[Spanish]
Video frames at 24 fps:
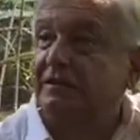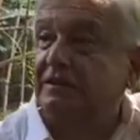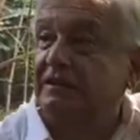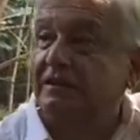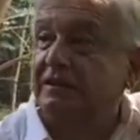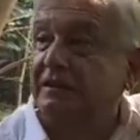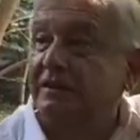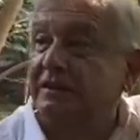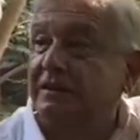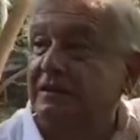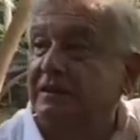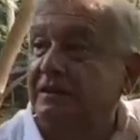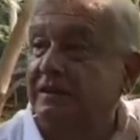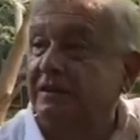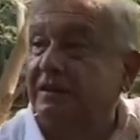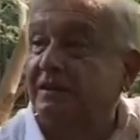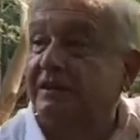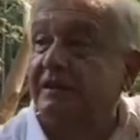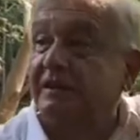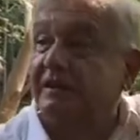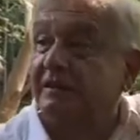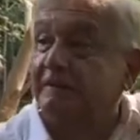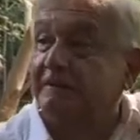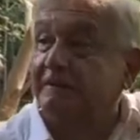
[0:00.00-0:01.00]

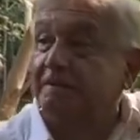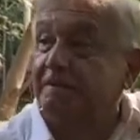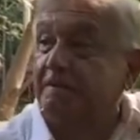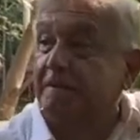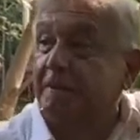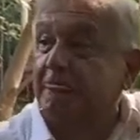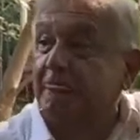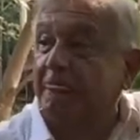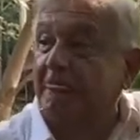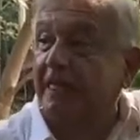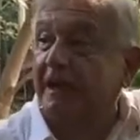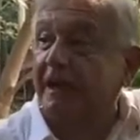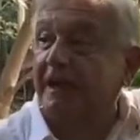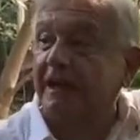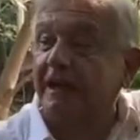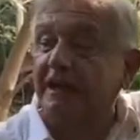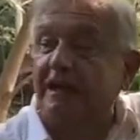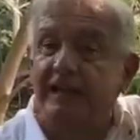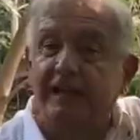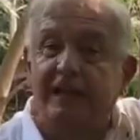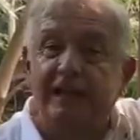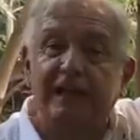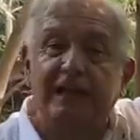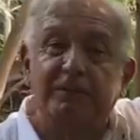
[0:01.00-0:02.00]
eh, la
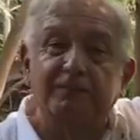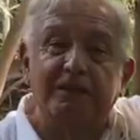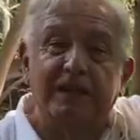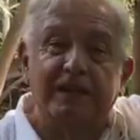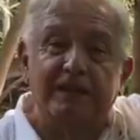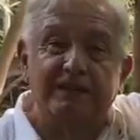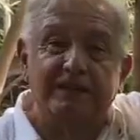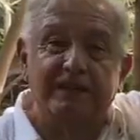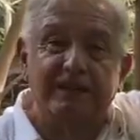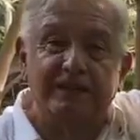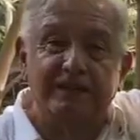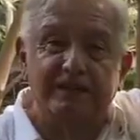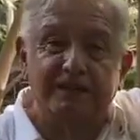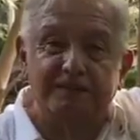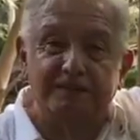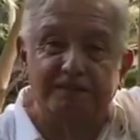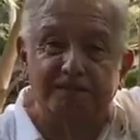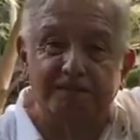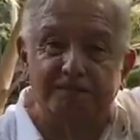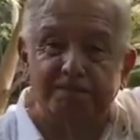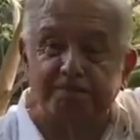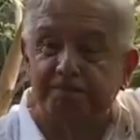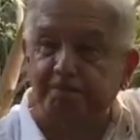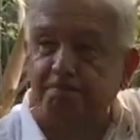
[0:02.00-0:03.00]
calidad de la planta,
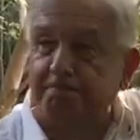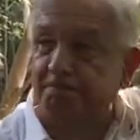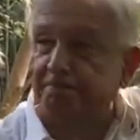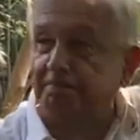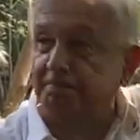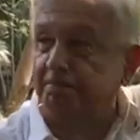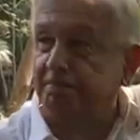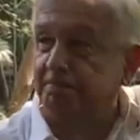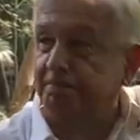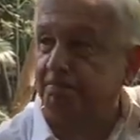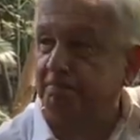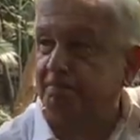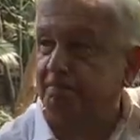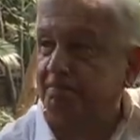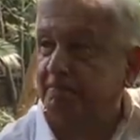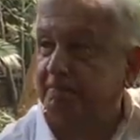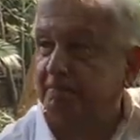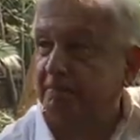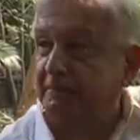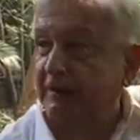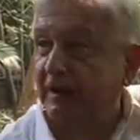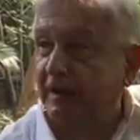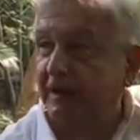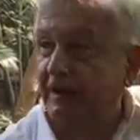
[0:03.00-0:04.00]

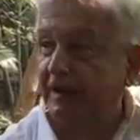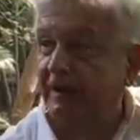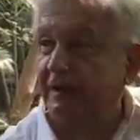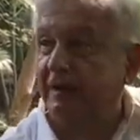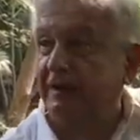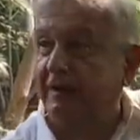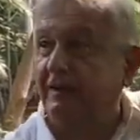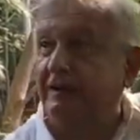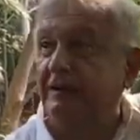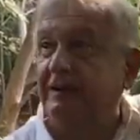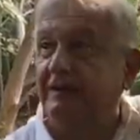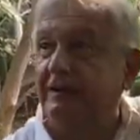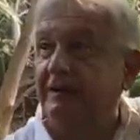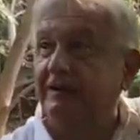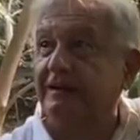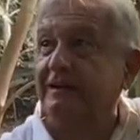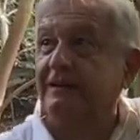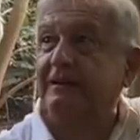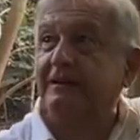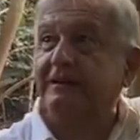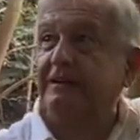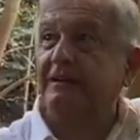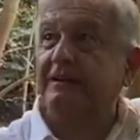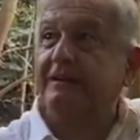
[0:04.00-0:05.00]
la
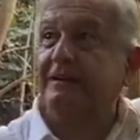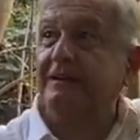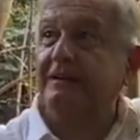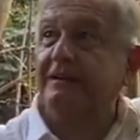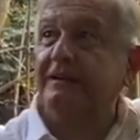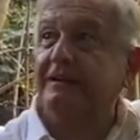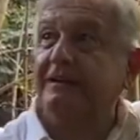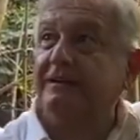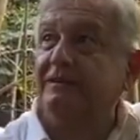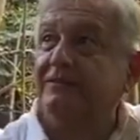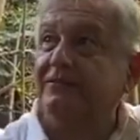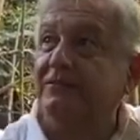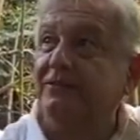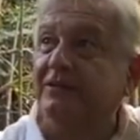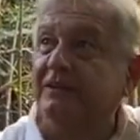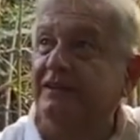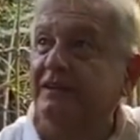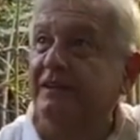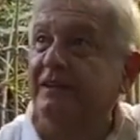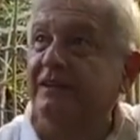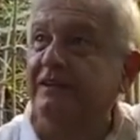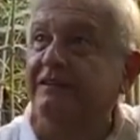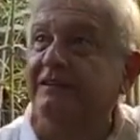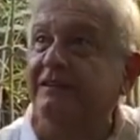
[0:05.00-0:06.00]
eh,
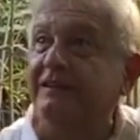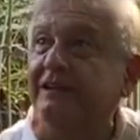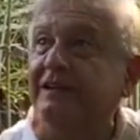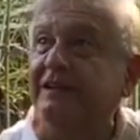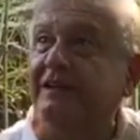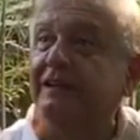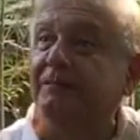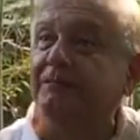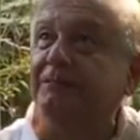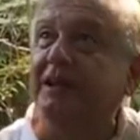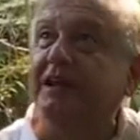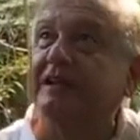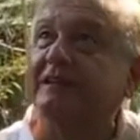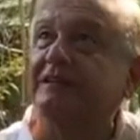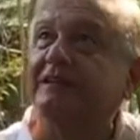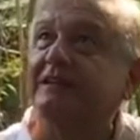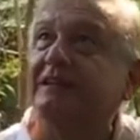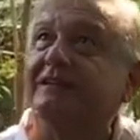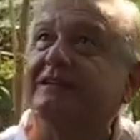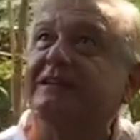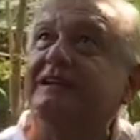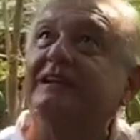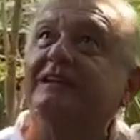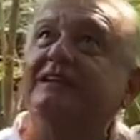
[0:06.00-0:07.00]
fortaleza de la
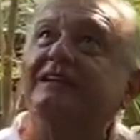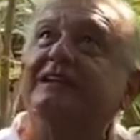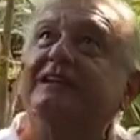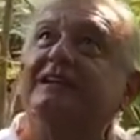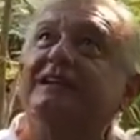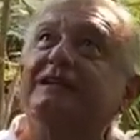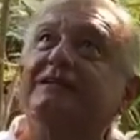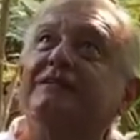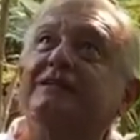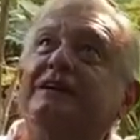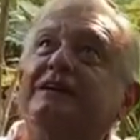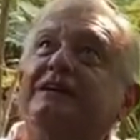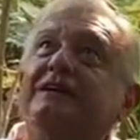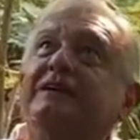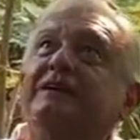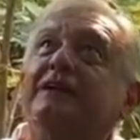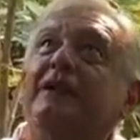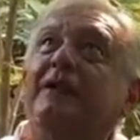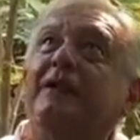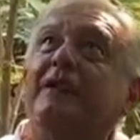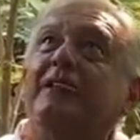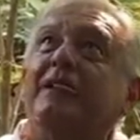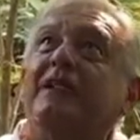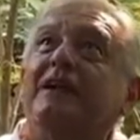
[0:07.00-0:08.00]
planta. Tiene que ver
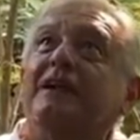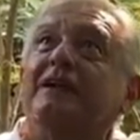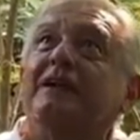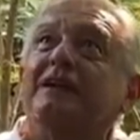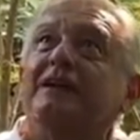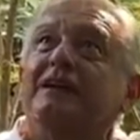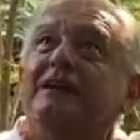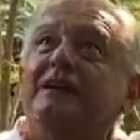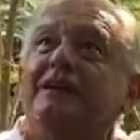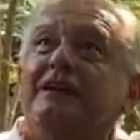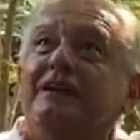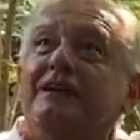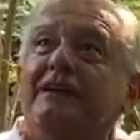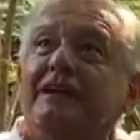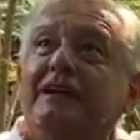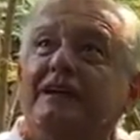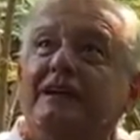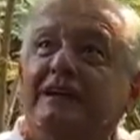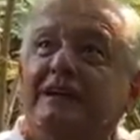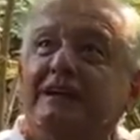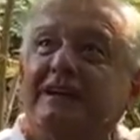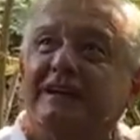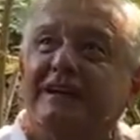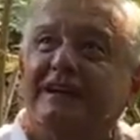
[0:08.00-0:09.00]

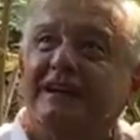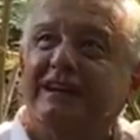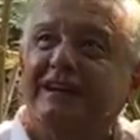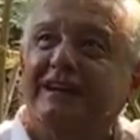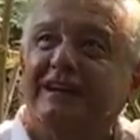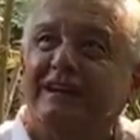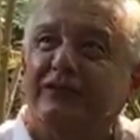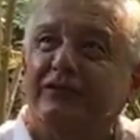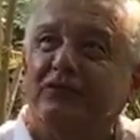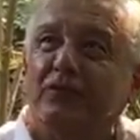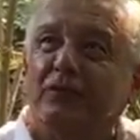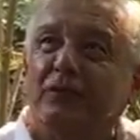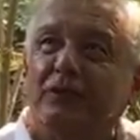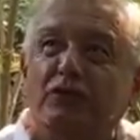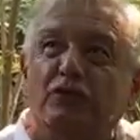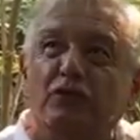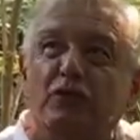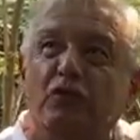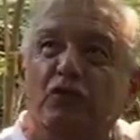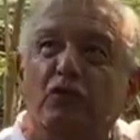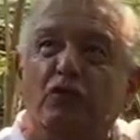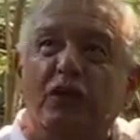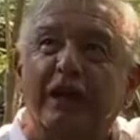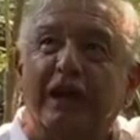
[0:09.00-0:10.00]
eh, y sobre
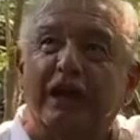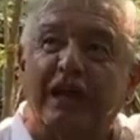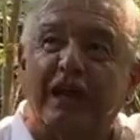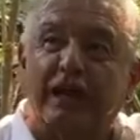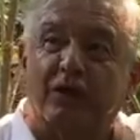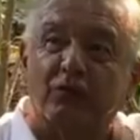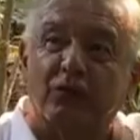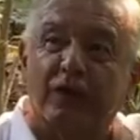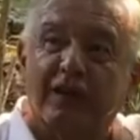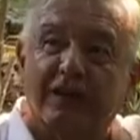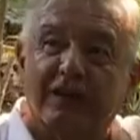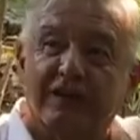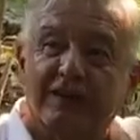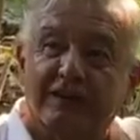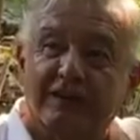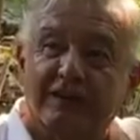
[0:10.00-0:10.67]
todo con el agua,